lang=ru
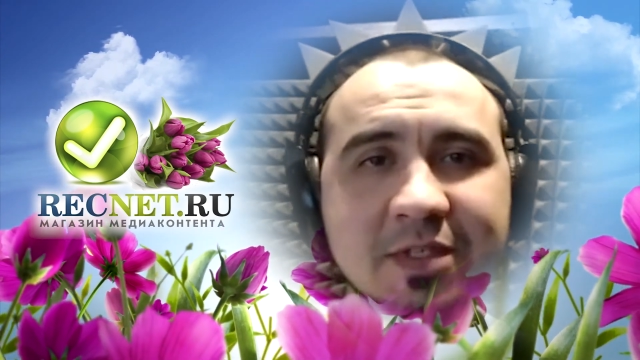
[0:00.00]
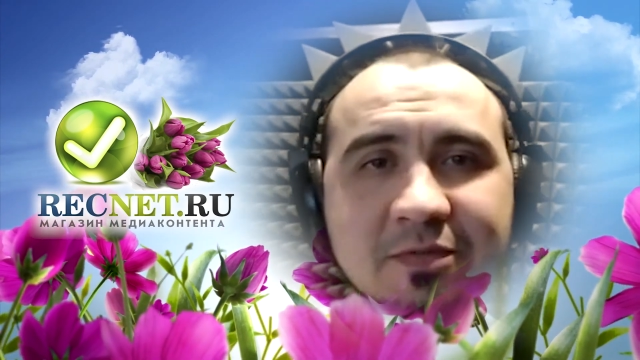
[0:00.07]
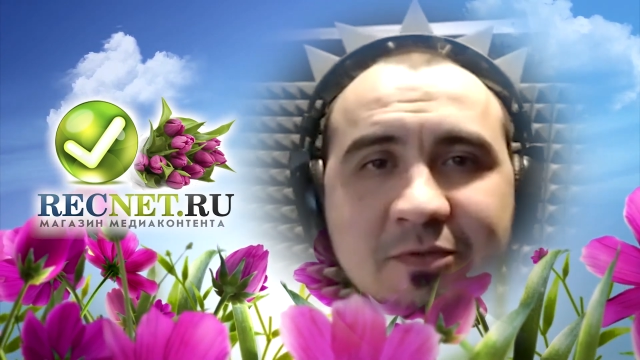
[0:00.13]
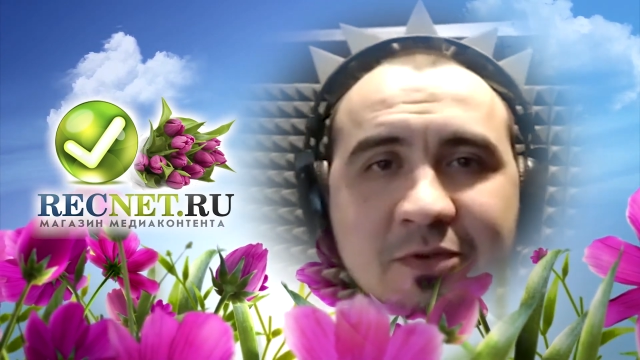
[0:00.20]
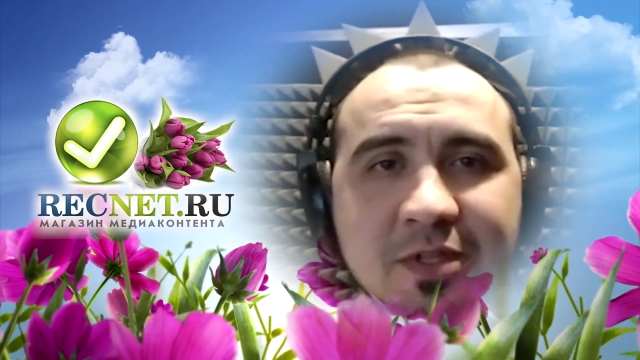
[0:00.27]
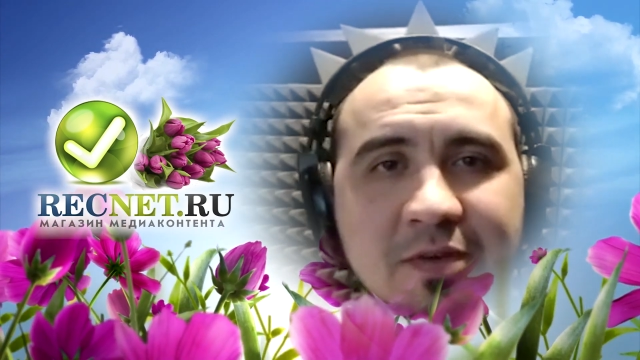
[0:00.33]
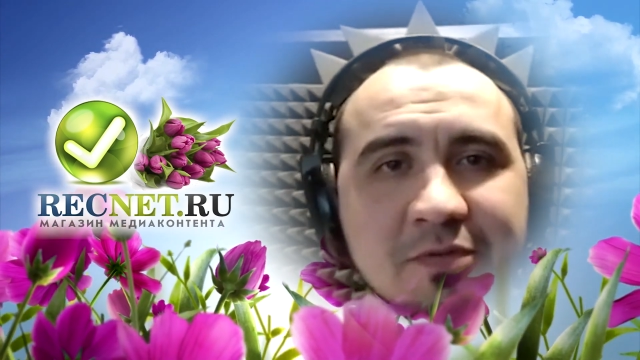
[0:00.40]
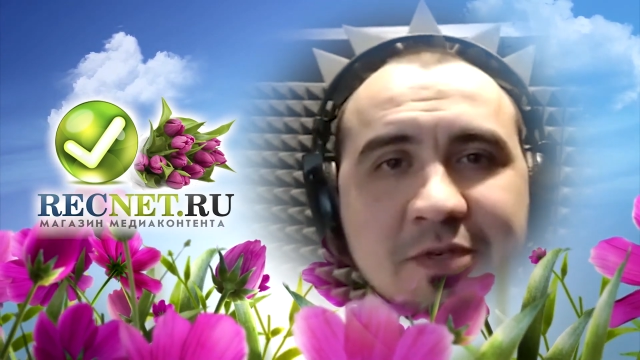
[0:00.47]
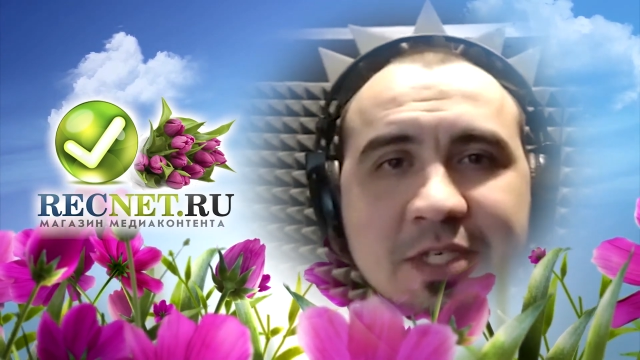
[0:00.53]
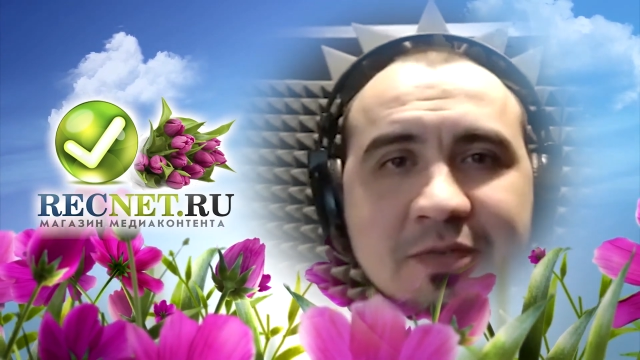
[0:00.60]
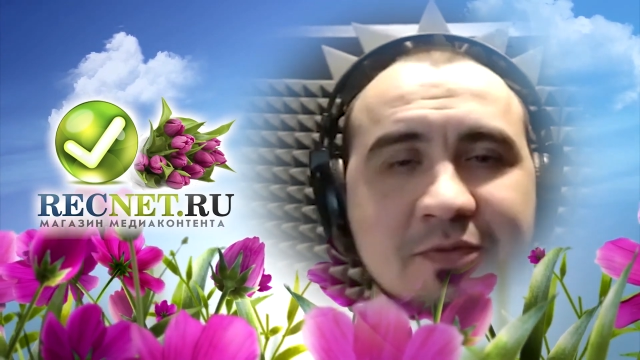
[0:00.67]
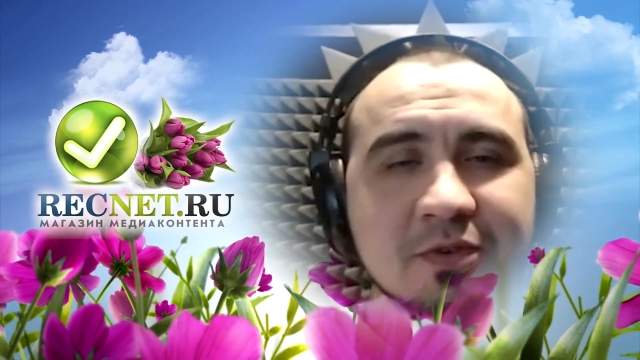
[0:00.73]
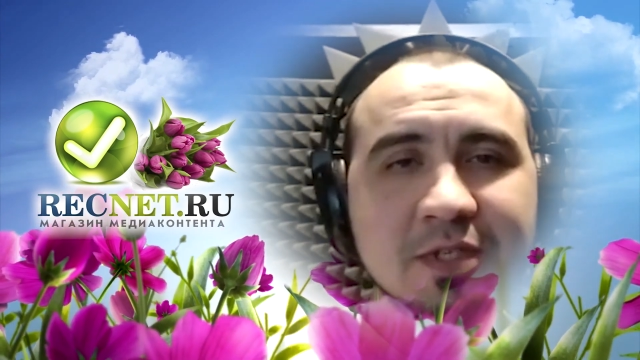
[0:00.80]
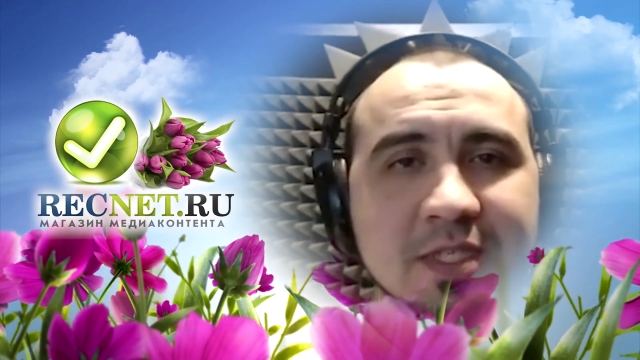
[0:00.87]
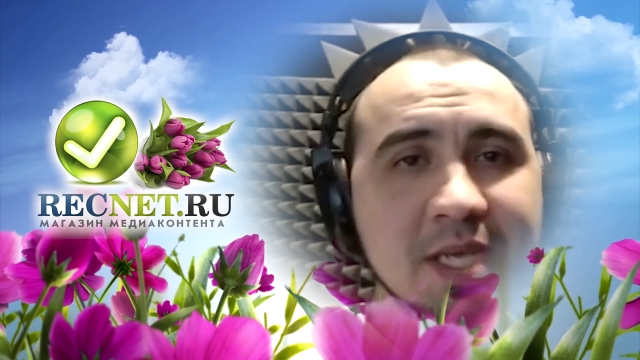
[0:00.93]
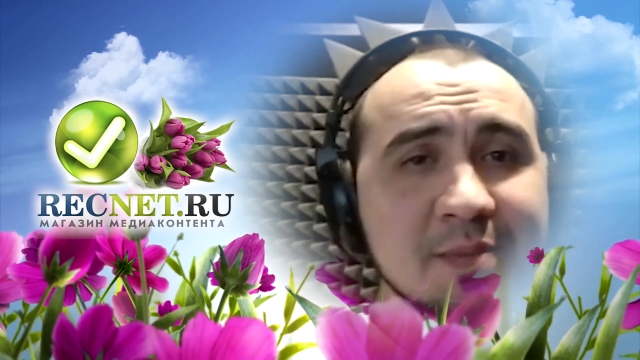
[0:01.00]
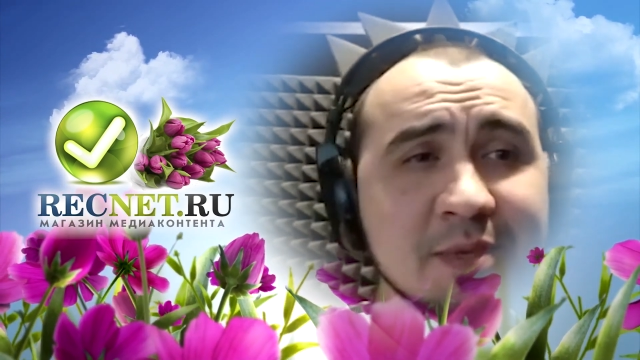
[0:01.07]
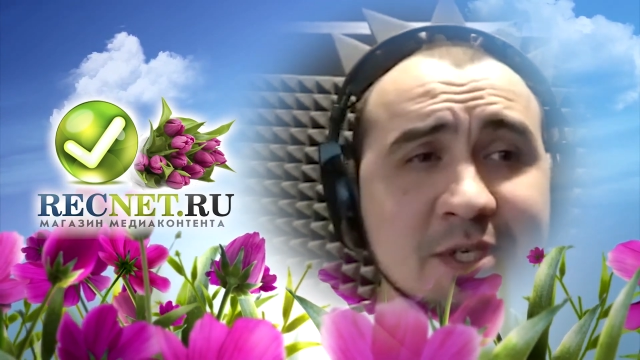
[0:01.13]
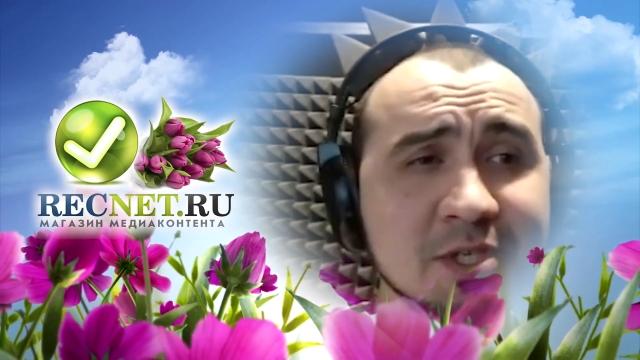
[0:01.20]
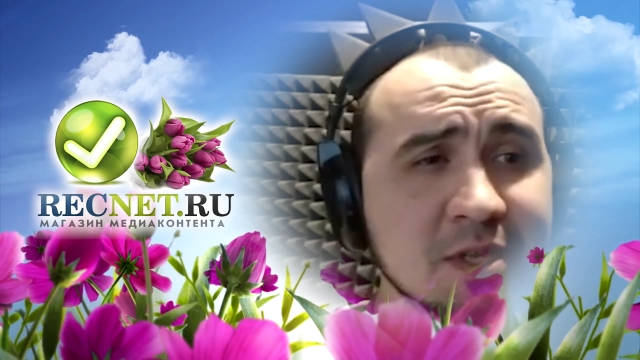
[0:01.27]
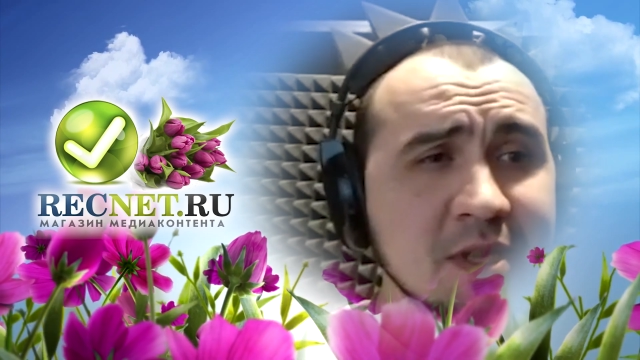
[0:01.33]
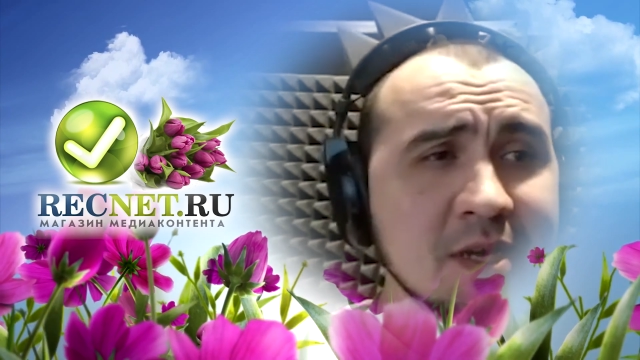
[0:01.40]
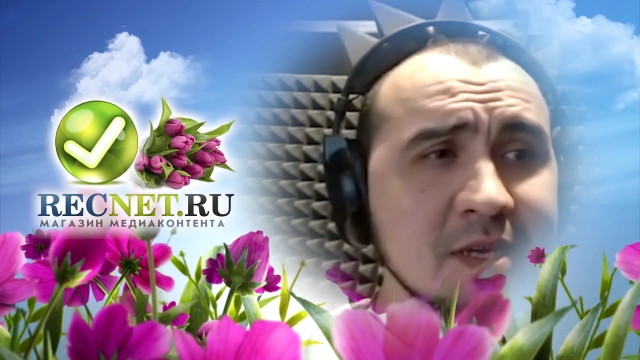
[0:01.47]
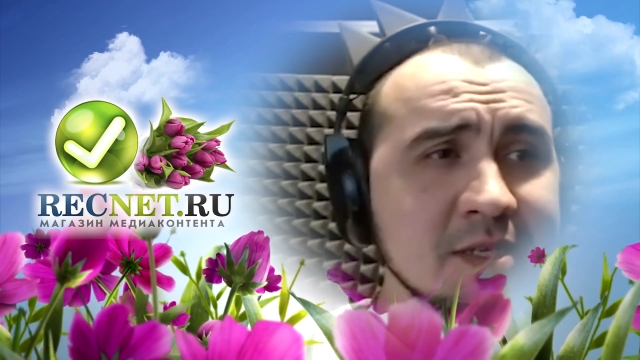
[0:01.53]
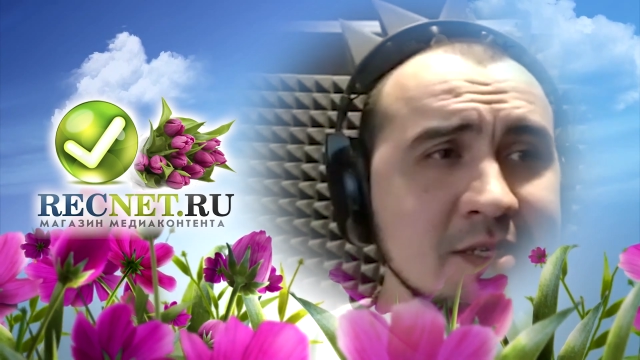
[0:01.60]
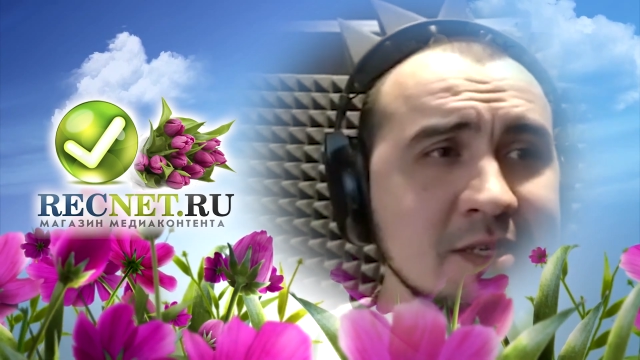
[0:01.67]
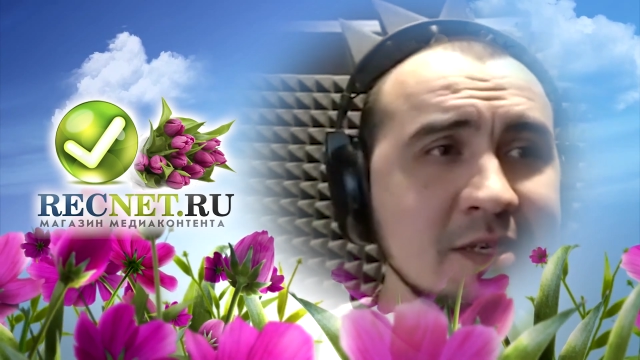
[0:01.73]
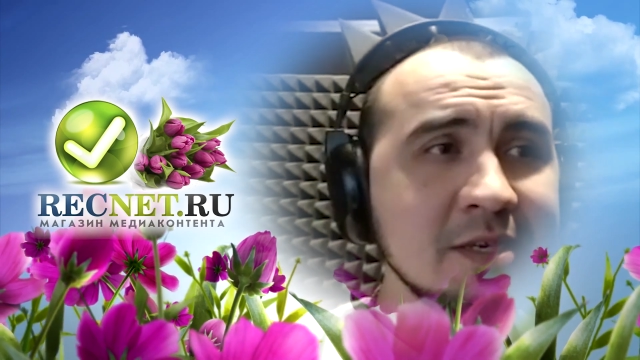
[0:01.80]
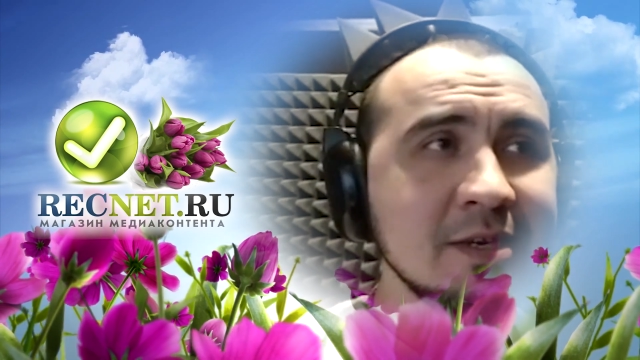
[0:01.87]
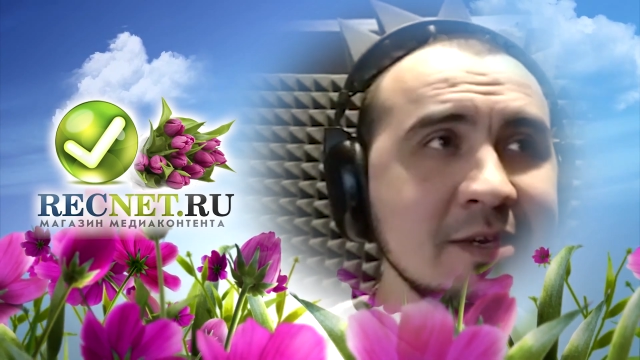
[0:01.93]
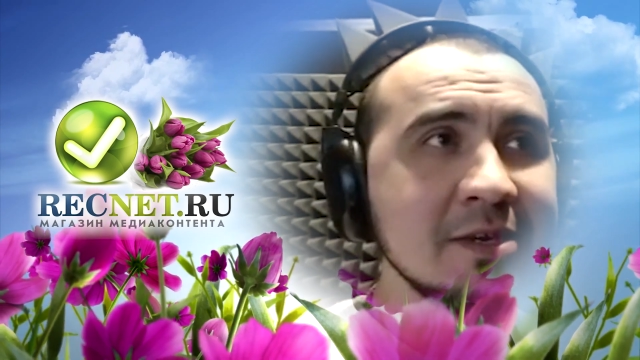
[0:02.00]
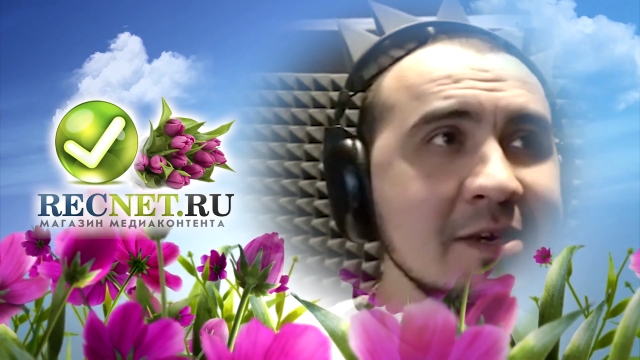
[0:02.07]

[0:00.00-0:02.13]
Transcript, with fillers: всего того, чего сами желаете.